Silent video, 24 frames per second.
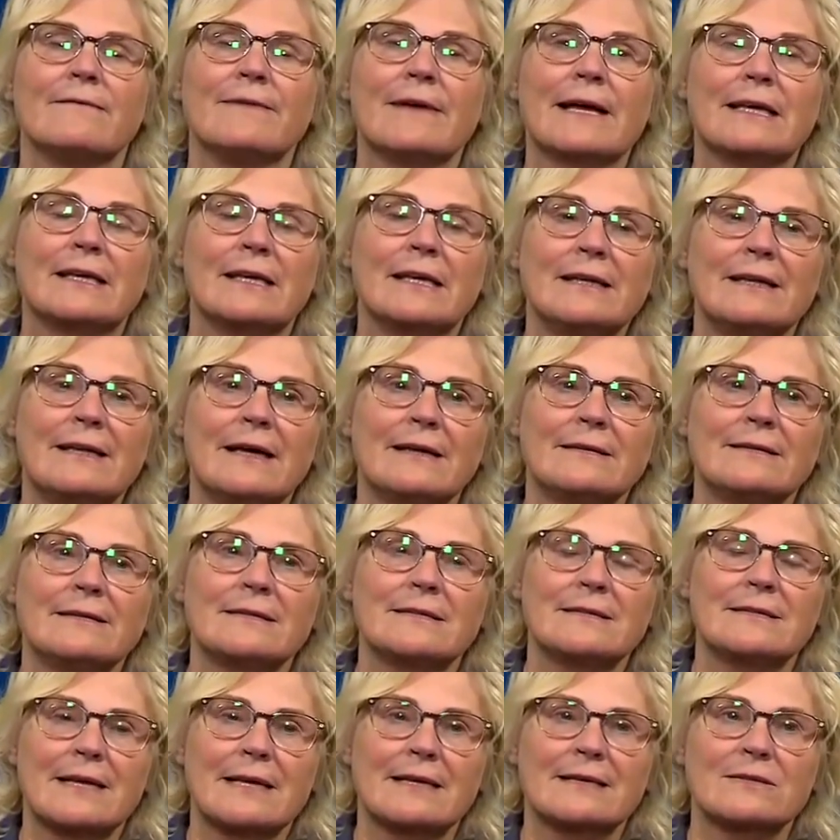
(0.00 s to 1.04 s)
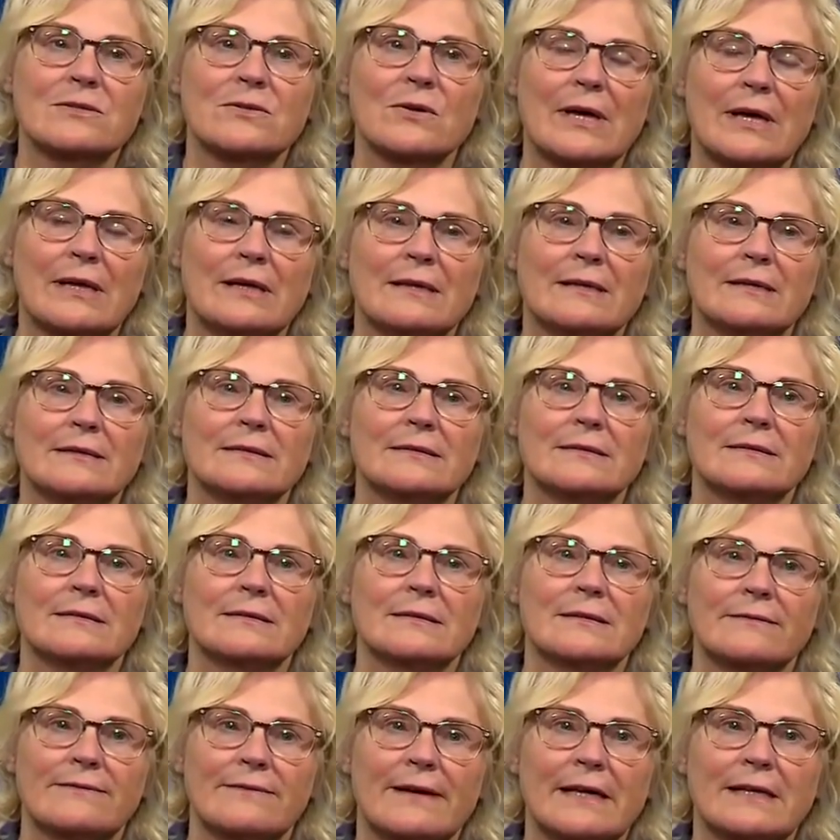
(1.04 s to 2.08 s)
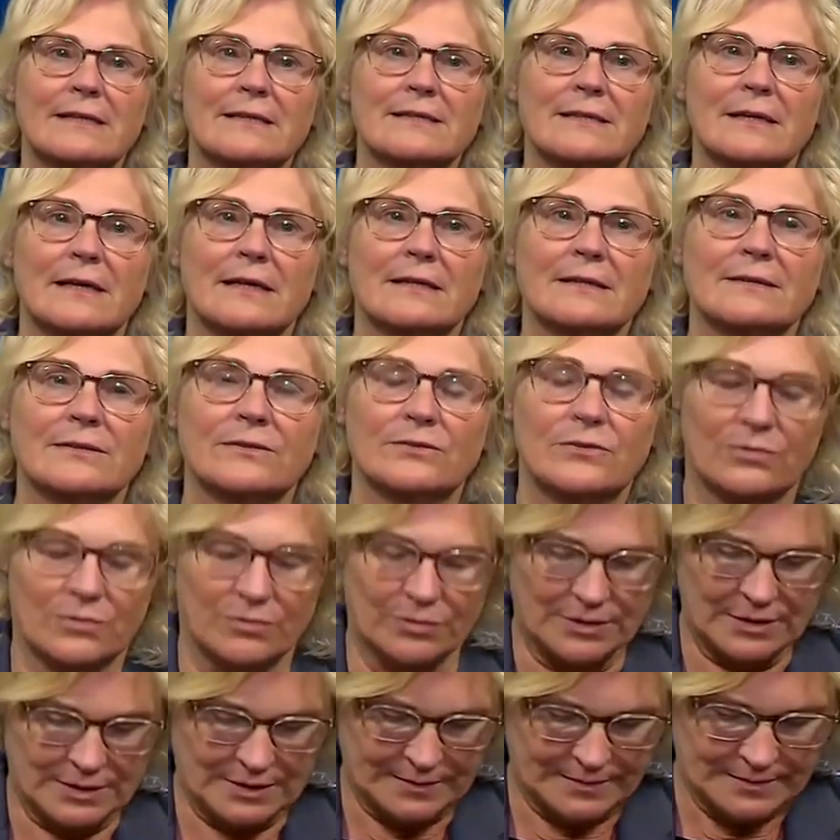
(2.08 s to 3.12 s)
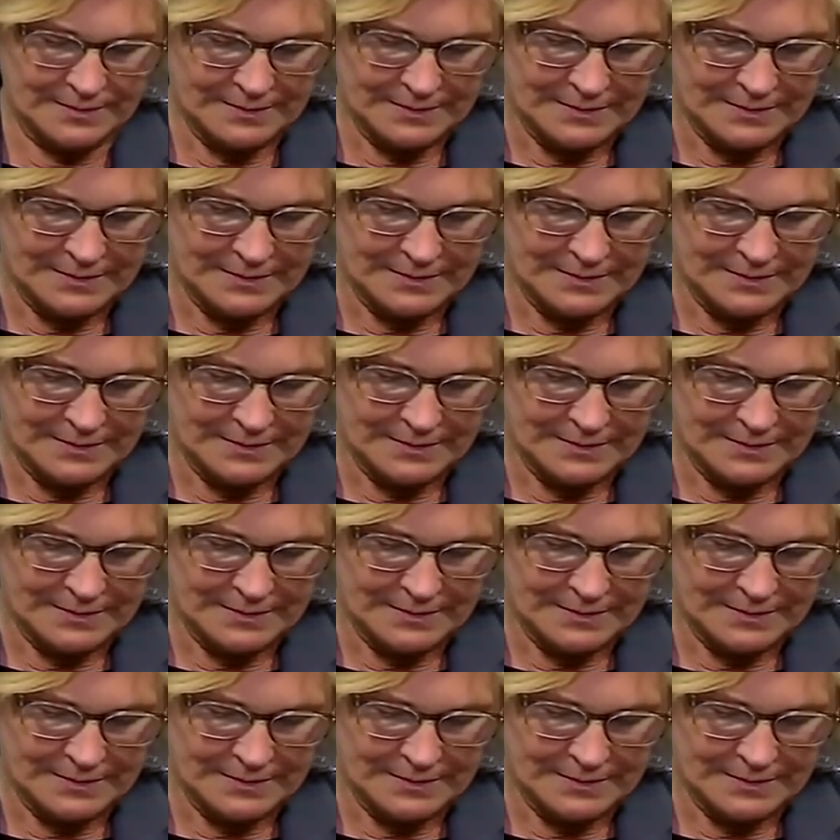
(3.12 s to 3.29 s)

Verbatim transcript: Wer Kindern sexuelle Gewalt antut,